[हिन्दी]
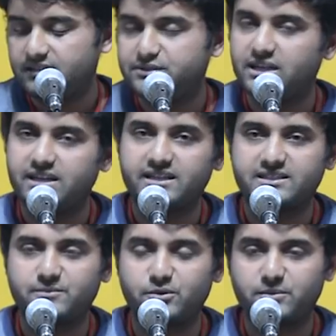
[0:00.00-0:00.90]
जाने
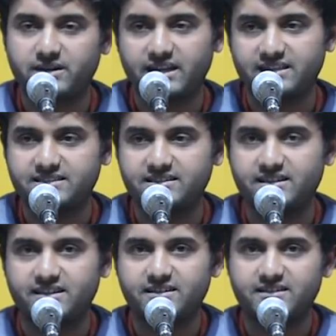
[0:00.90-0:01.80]
किस मोड़ पर लाई है
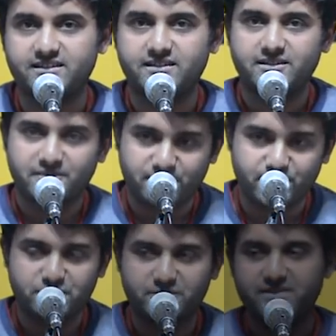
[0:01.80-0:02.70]
ज़िंदगी
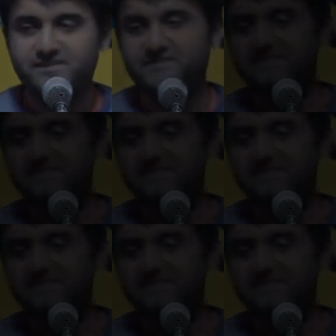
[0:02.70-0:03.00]
बहुत शुक्रिया